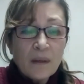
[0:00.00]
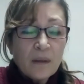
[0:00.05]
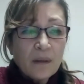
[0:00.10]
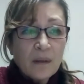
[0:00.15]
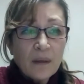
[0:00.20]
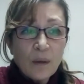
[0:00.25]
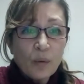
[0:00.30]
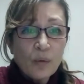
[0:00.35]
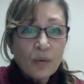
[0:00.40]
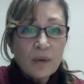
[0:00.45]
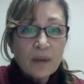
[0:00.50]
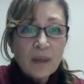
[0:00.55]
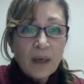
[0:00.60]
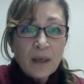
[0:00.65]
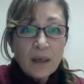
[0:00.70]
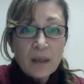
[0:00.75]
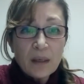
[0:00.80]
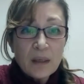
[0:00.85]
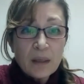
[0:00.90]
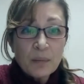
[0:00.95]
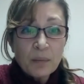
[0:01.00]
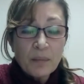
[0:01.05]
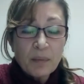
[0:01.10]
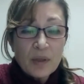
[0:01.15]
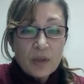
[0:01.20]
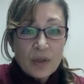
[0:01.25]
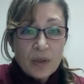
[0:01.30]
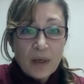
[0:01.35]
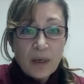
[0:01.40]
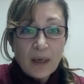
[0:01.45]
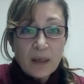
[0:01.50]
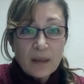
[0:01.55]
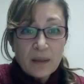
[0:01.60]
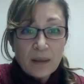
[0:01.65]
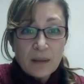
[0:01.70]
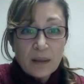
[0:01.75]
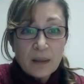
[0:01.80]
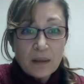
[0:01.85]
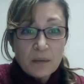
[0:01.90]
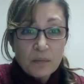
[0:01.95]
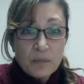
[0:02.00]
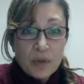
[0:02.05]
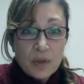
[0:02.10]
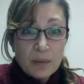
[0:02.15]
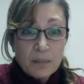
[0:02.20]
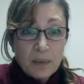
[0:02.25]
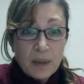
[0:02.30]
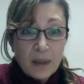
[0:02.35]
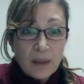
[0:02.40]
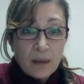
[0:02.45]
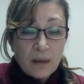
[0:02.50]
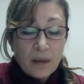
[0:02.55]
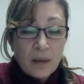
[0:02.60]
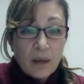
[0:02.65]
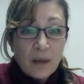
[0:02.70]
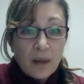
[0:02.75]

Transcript: e, o kadar ilgimi başka yerlere dağıtmışım ki